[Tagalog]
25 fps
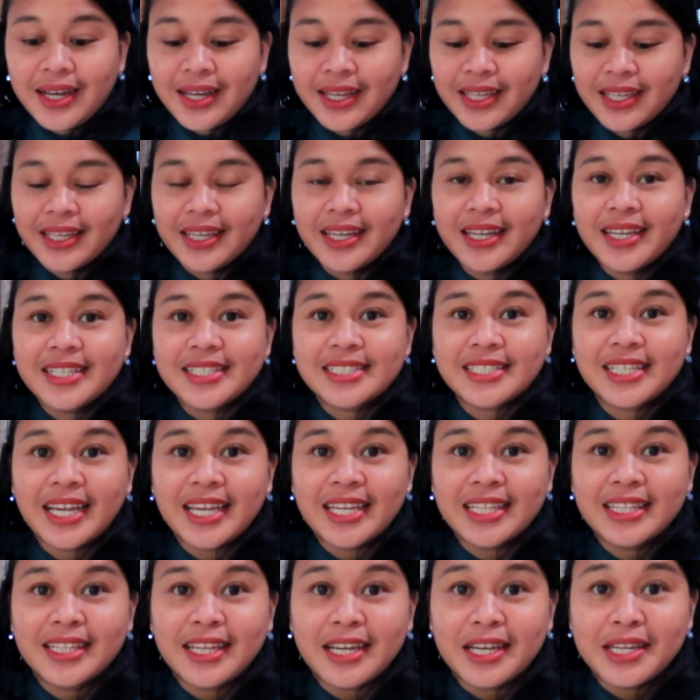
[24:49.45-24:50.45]
Hi guys,
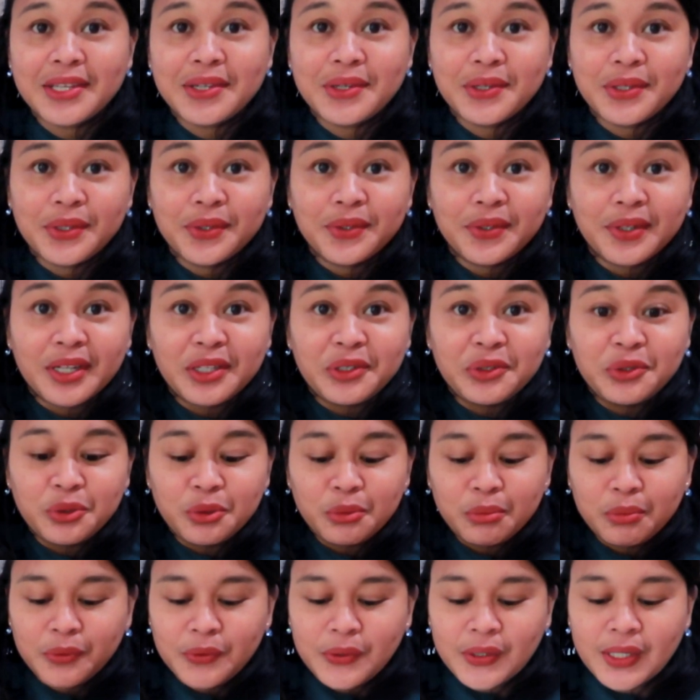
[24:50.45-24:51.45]
kain tayo yung
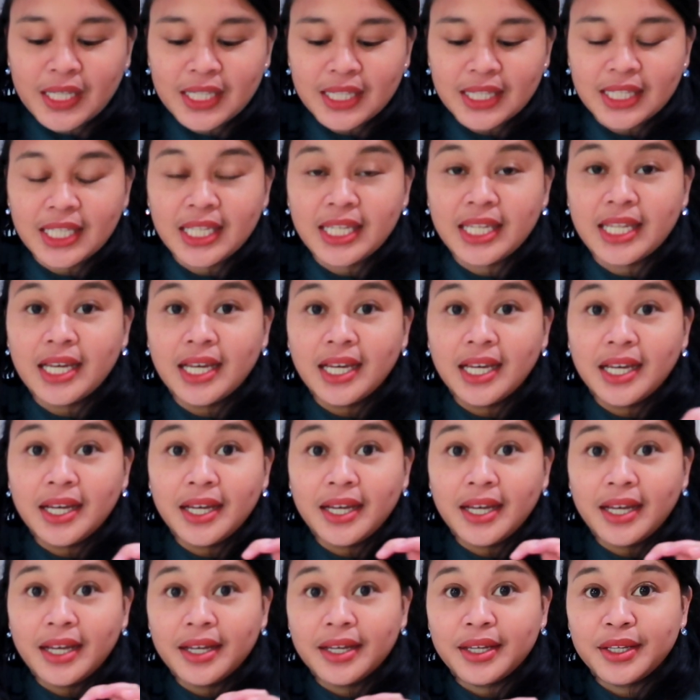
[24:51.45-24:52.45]
adobo natin
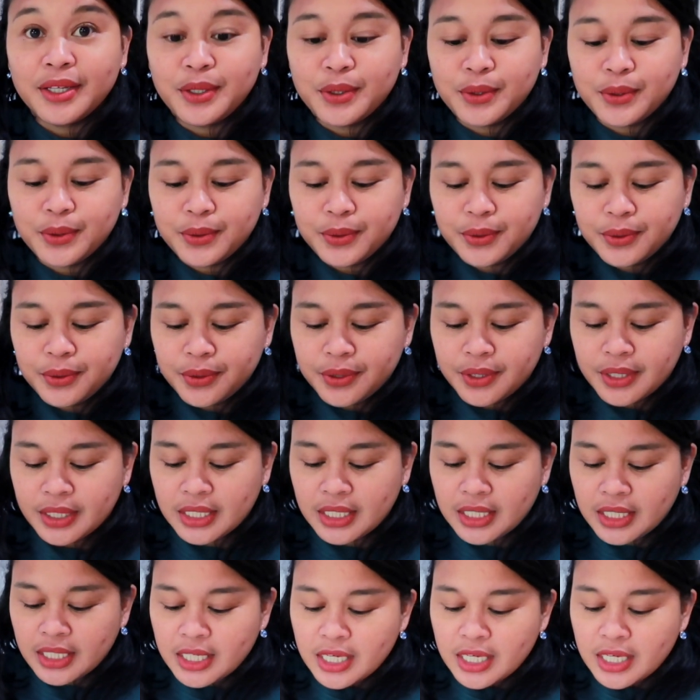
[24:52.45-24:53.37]
na yun.